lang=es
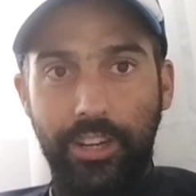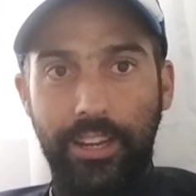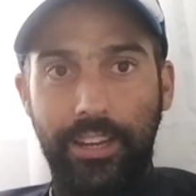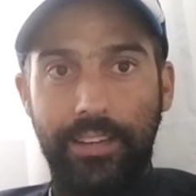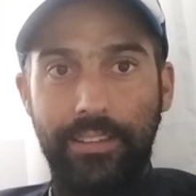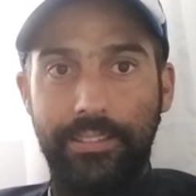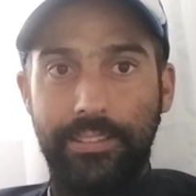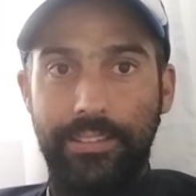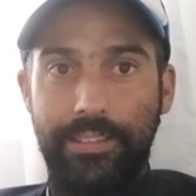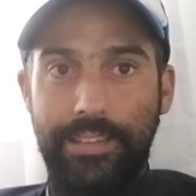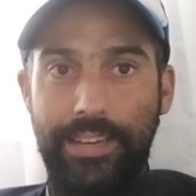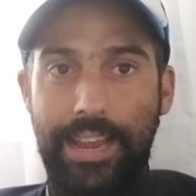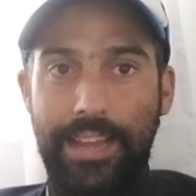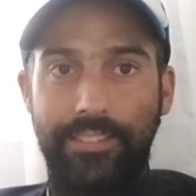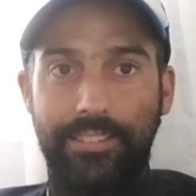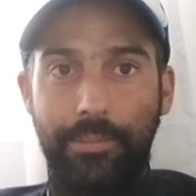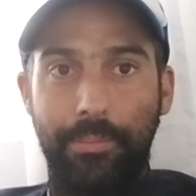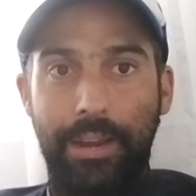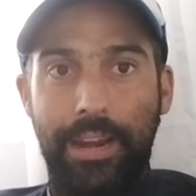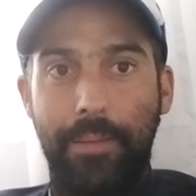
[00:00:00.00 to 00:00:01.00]
En
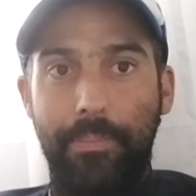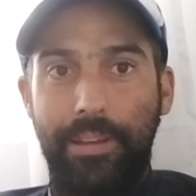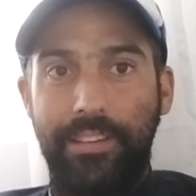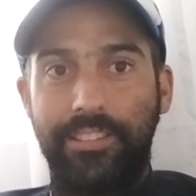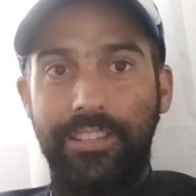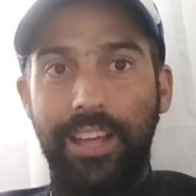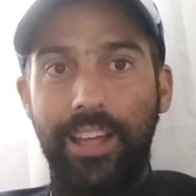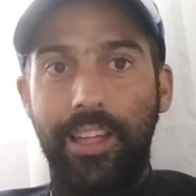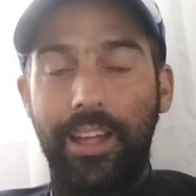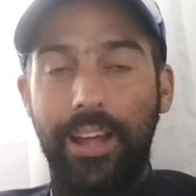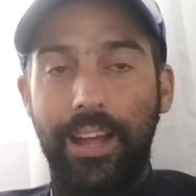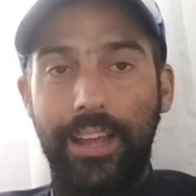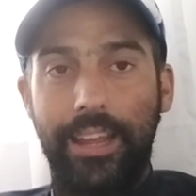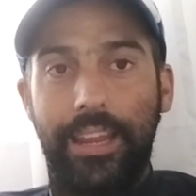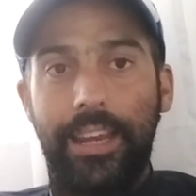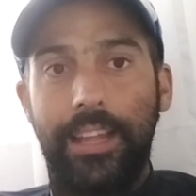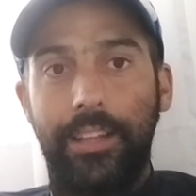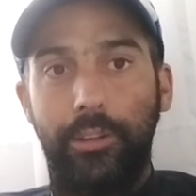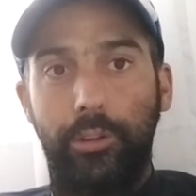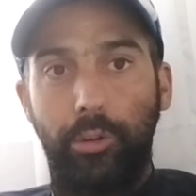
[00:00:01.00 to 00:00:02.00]
la semana pasada
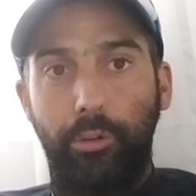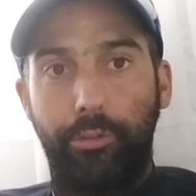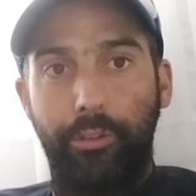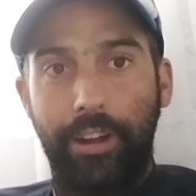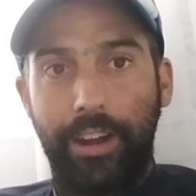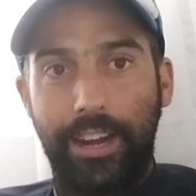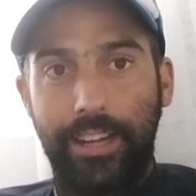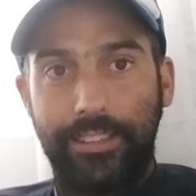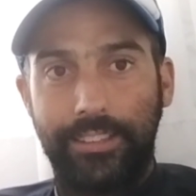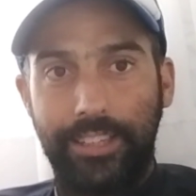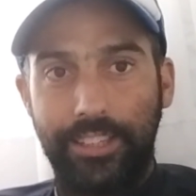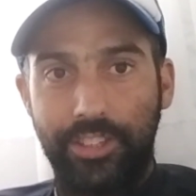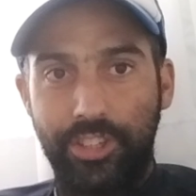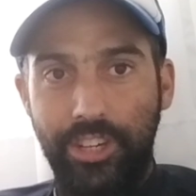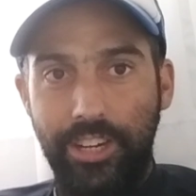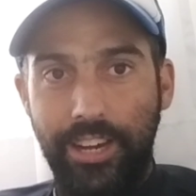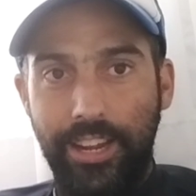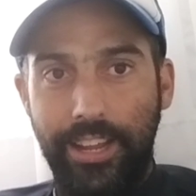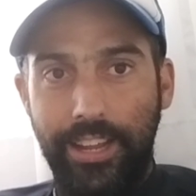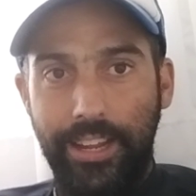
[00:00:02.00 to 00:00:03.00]
en Antofagasta,
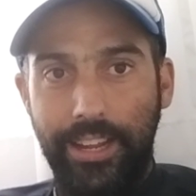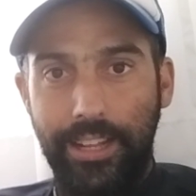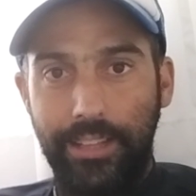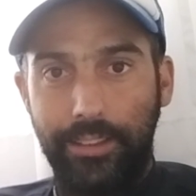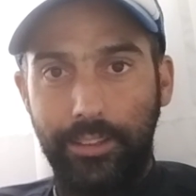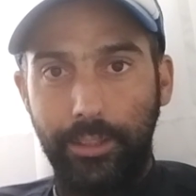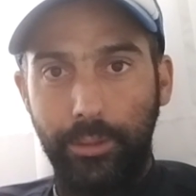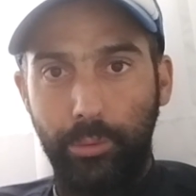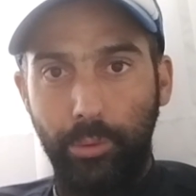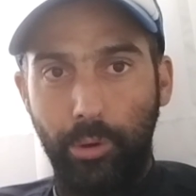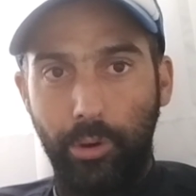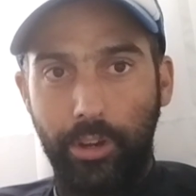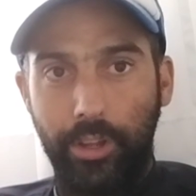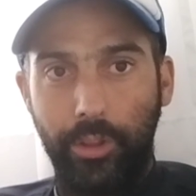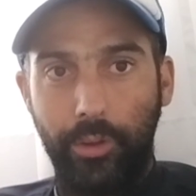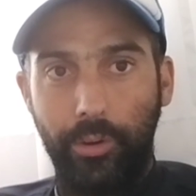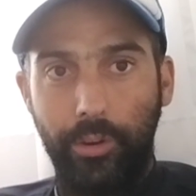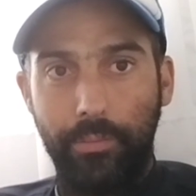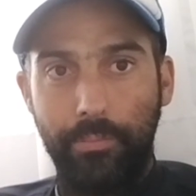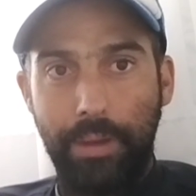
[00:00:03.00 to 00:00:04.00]
Chile, el título
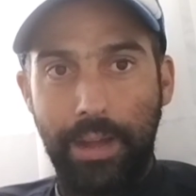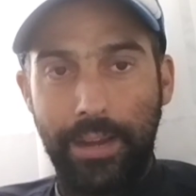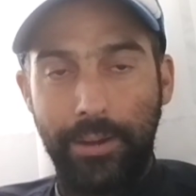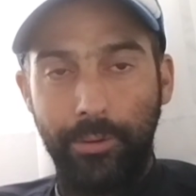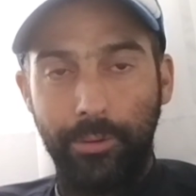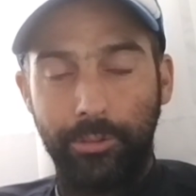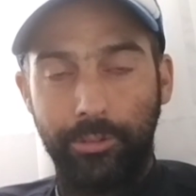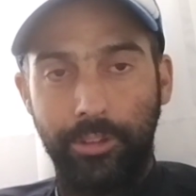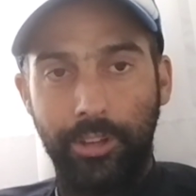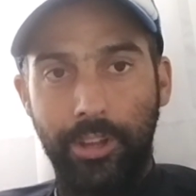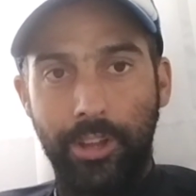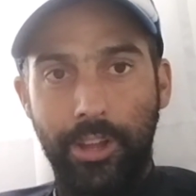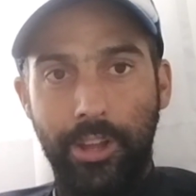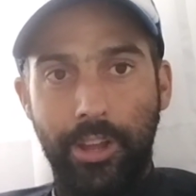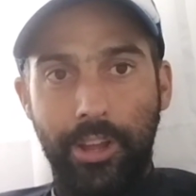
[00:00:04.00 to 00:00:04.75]
quedó en manos